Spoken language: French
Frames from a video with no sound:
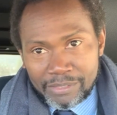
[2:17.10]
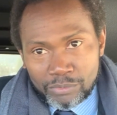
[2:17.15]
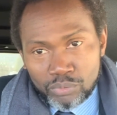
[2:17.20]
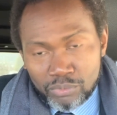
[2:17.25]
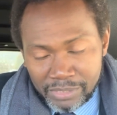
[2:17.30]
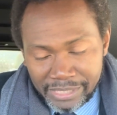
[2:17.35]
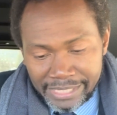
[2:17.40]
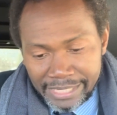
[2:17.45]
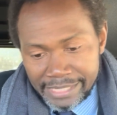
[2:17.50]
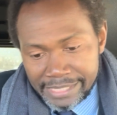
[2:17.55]
toutes
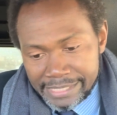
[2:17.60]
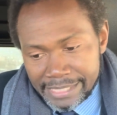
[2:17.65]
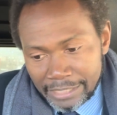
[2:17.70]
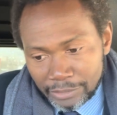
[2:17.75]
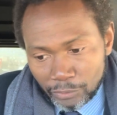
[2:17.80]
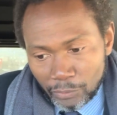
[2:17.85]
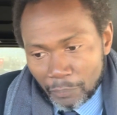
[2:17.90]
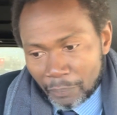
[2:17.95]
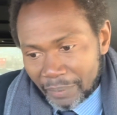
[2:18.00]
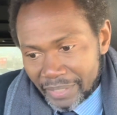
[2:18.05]
ces
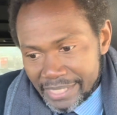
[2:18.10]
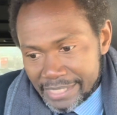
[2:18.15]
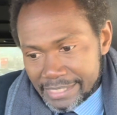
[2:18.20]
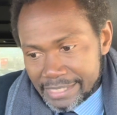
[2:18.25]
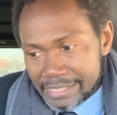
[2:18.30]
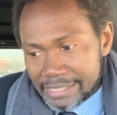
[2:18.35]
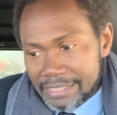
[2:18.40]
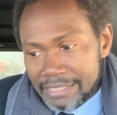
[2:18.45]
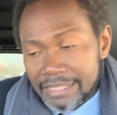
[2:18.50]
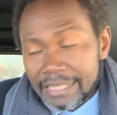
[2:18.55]

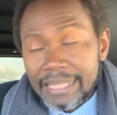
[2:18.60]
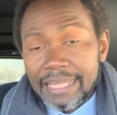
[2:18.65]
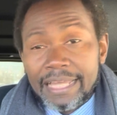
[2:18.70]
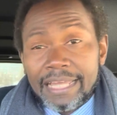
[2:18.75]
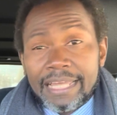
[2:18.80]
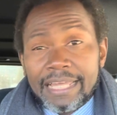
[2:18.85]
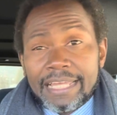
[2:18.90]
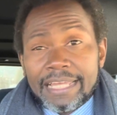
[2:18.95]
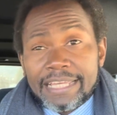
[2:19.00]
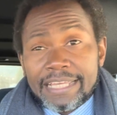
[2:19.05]
entreprises
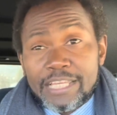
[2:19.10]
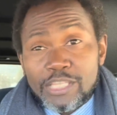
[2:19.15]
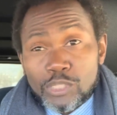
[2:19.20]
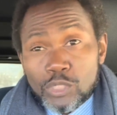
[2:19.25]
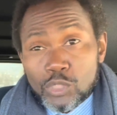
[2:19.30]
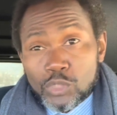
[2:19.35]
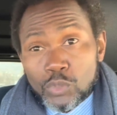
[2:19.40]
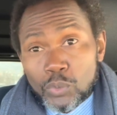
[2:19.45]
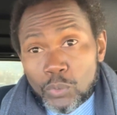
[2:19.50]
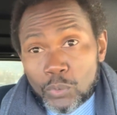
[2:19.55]
qui se
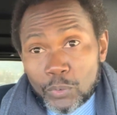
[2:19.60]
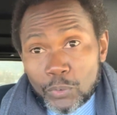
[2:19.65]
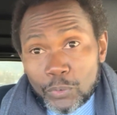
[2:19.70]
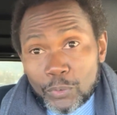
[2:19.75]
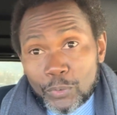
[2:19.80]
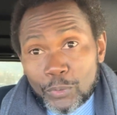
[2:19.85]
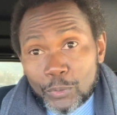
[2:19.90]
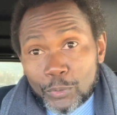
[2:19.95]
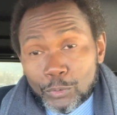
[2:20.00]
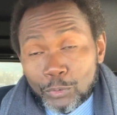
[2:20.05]
sont
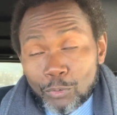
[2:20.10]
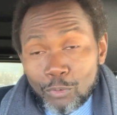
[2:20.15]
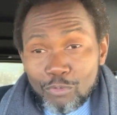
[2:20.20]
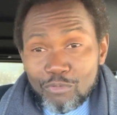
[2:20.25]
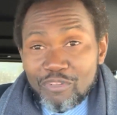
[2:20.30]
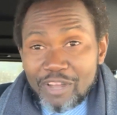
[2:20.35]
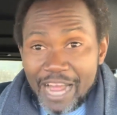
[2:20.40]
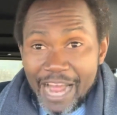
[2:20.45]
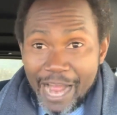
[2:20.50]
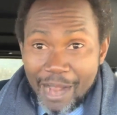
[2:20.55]

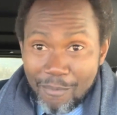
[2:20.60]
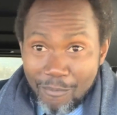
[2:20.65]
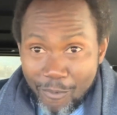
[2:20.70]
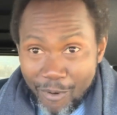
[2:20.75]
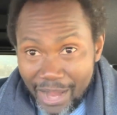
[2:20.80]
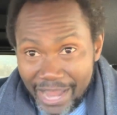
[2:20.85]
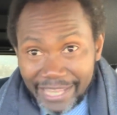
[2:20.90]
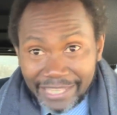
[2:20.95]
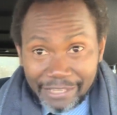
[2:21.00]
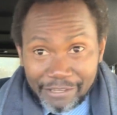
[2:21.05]
trouvées un
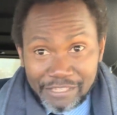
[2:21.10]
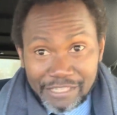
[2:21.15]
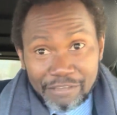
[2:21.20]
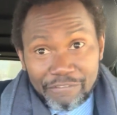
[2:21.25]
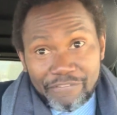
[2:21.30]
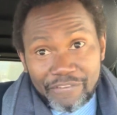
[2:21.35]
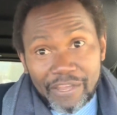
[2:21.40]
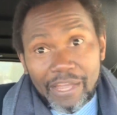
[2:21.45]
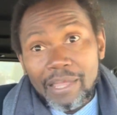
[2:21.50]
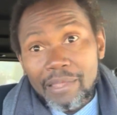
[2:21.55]
moyen de se
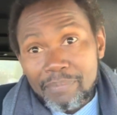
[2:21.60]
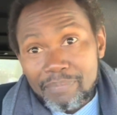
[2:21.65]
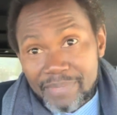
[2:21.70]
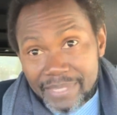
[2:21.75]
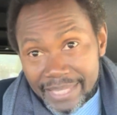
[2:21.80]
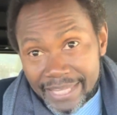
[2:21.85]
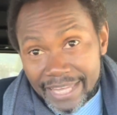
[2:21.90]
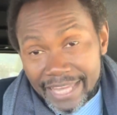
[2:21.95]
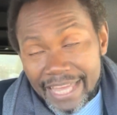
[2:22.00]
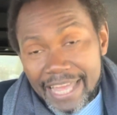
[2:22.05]
faire un
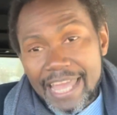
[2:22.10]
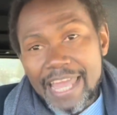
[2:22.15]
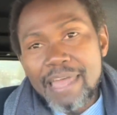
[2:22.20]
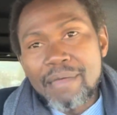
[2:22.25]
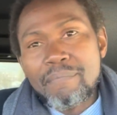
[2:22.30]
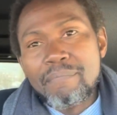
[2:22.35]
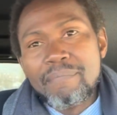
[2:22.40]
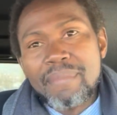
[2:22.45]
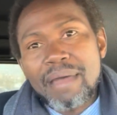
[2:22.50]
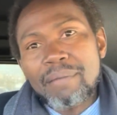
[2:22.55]
biais et
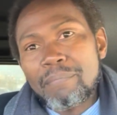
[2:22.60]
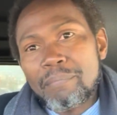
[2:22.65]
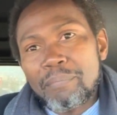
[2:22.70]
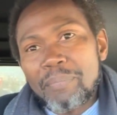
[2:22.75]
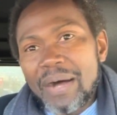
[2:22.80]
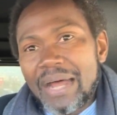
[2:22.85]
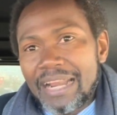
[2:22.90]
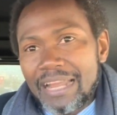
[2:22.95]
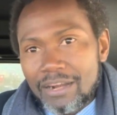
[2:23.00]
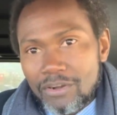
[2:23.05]
même
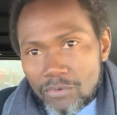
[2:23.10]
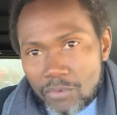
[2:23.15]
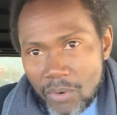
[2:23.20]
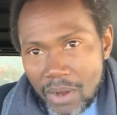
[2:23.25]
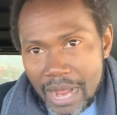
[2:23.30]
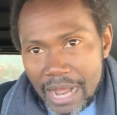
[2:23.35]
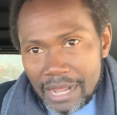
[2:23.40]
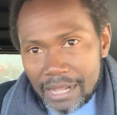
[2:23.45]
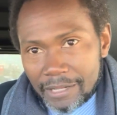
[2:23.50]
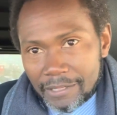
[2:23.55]
pas la
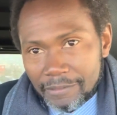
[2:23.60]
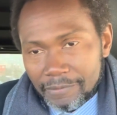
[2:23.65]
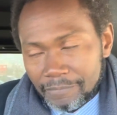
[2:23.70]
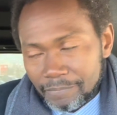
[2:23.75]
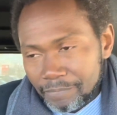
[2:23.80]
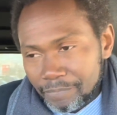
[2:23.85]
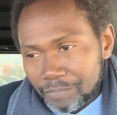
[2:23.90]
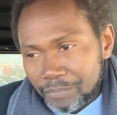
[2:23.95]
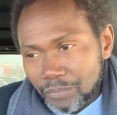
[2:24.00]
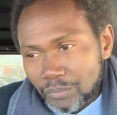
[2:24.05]
loi,
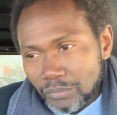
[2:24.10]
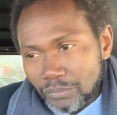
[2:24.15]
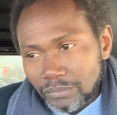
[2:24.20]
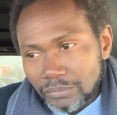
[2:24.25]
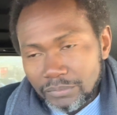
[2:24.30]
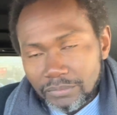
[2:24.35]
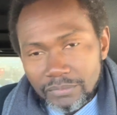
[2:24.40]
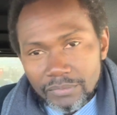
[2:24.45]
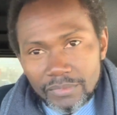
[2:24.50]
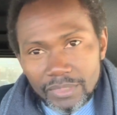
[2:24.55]

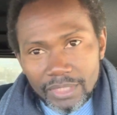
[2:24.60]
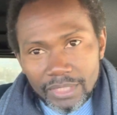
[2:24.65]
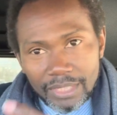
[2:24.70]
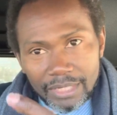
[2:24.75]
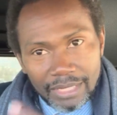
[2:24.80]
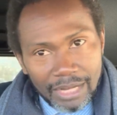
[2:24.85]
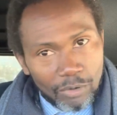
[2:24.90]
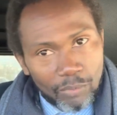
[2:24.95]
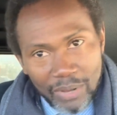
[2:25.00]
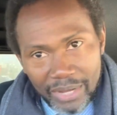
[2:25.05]

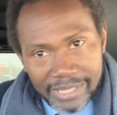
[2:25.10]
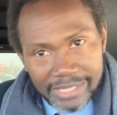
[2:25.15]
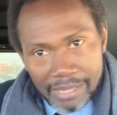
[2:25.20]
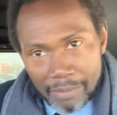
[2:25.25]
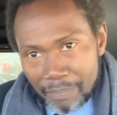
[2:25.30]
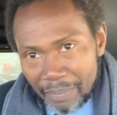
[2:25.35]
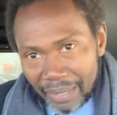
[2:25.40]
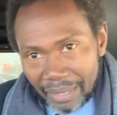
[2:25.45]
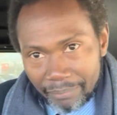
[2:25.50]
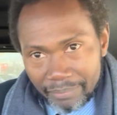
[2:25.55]
la loi les a
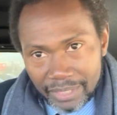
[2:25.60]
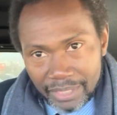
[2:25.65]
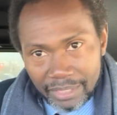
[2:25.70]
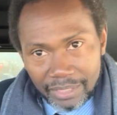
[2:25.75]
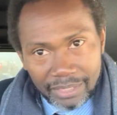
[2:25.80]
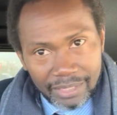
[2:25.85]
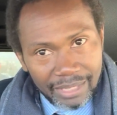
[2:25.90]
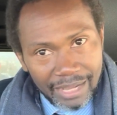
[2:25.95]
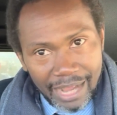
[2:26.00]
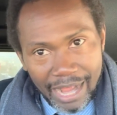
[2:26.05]
permis.
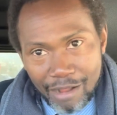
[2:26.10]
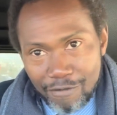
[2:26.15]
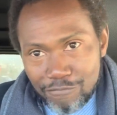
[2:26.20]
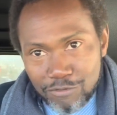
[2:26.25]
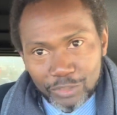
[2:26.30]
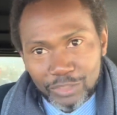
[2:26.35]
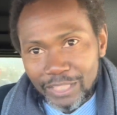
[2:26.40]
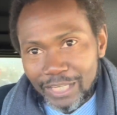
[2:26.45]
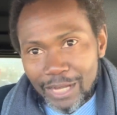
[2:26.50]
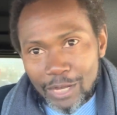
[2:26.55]
En
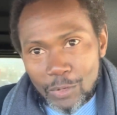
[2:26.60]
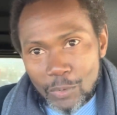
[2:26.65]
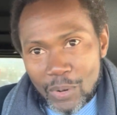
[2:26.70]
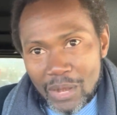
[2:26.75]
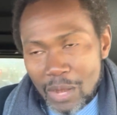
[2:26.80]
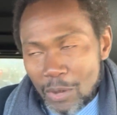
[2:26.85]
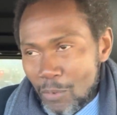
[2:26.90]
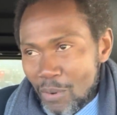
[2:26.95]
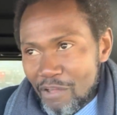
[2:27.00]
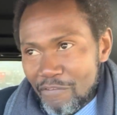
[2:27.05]
votant la loi,
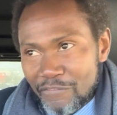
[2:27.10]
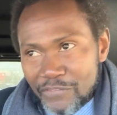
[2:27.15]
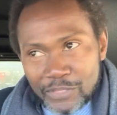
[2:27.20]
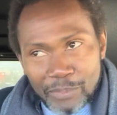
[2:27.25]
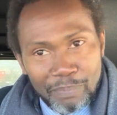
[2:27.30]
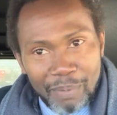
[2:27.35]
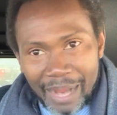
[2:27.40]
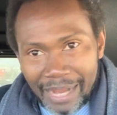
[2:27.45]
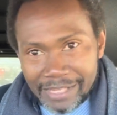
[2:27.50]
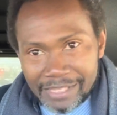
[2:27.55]
la loi dit
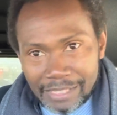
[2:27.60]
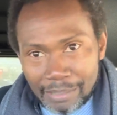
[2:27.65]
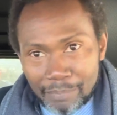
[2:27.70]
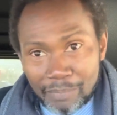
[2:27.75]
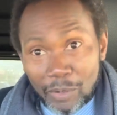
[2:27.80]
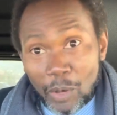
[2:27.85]
par exemple,